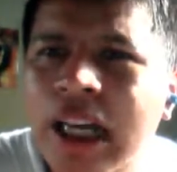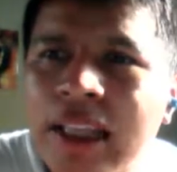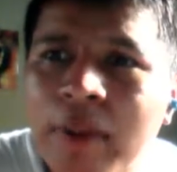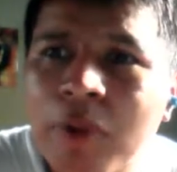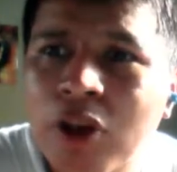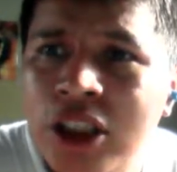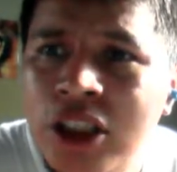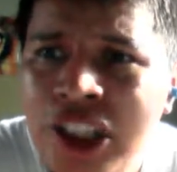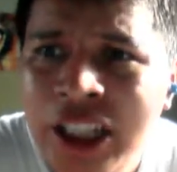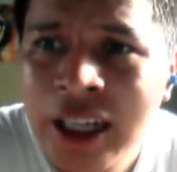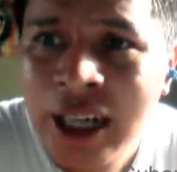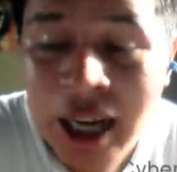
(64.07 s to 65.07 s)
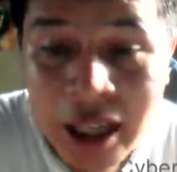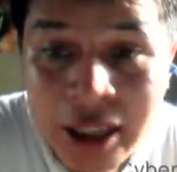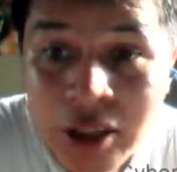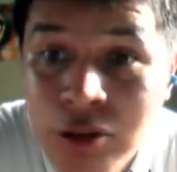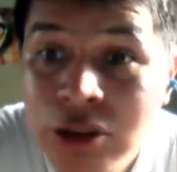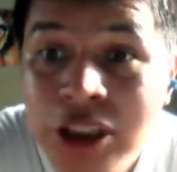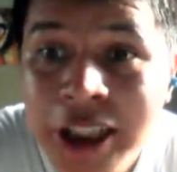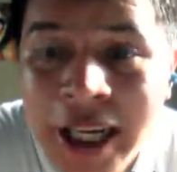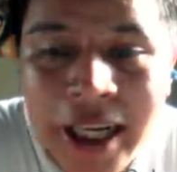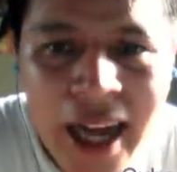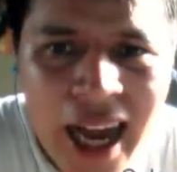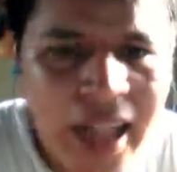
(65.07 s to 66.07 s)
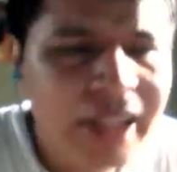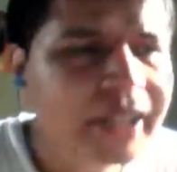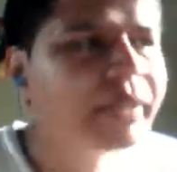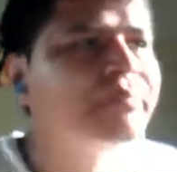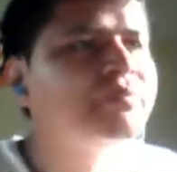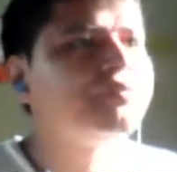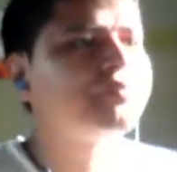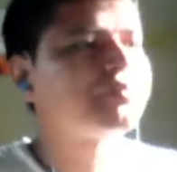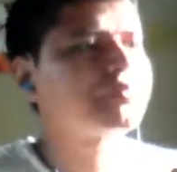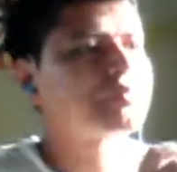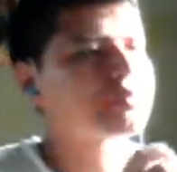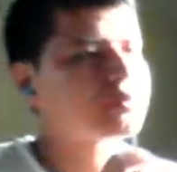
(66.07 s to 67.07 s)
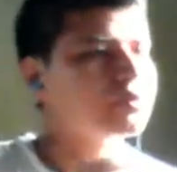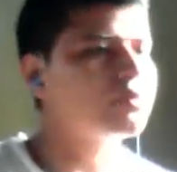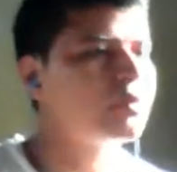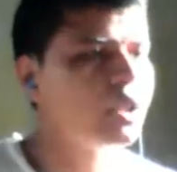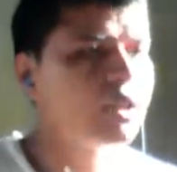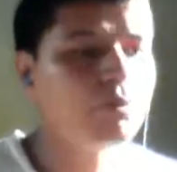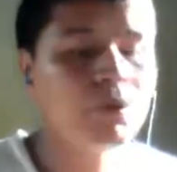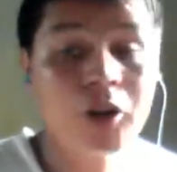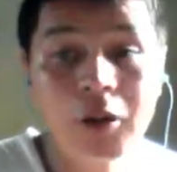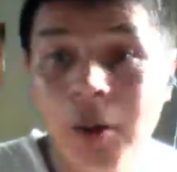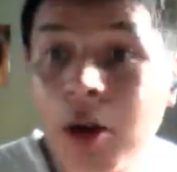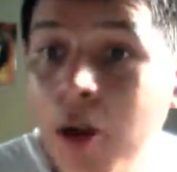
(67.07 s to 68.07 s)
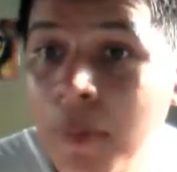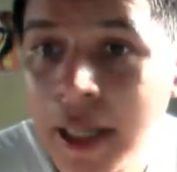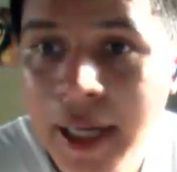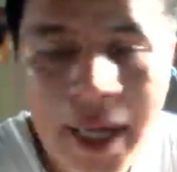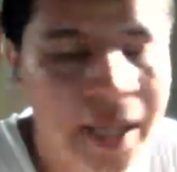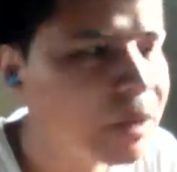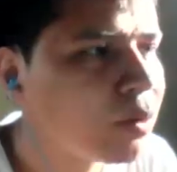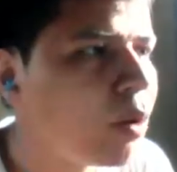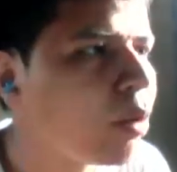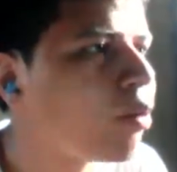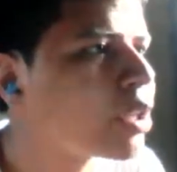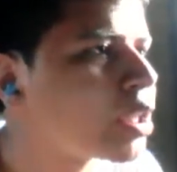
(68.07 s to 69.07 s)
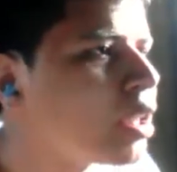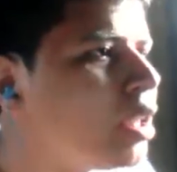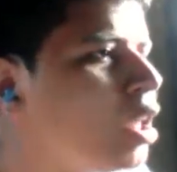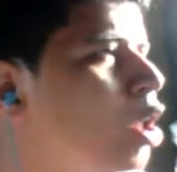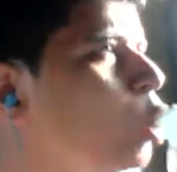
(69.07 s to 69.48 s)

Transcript: ir a la policía a denunciar a alguien como los mareros o algo así